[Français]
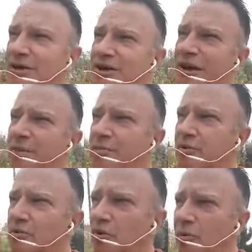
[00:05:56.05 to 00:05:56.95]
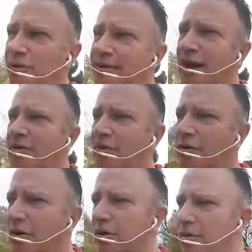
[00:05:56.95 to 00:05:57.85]
je dirais plutôt le mental, le
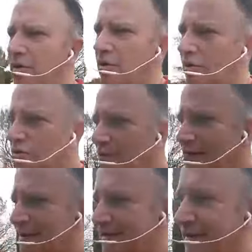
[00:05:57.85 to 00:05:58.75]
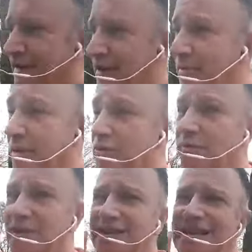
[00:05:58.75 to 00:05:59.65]
corps, retrouver cet équilibre et
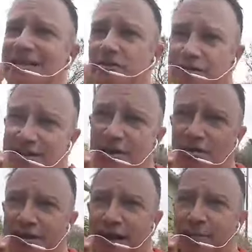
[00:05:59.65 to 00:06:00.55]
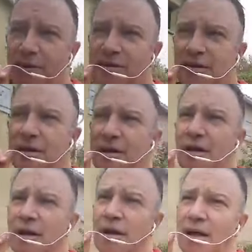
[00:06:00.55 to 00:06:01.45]
devenir des auxiliothérapeutes.
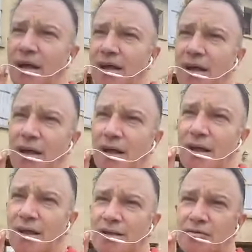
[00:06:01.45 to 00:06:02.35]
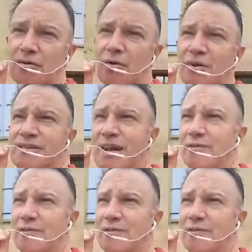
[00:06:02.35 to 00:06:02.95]
Euh, ils ont commencé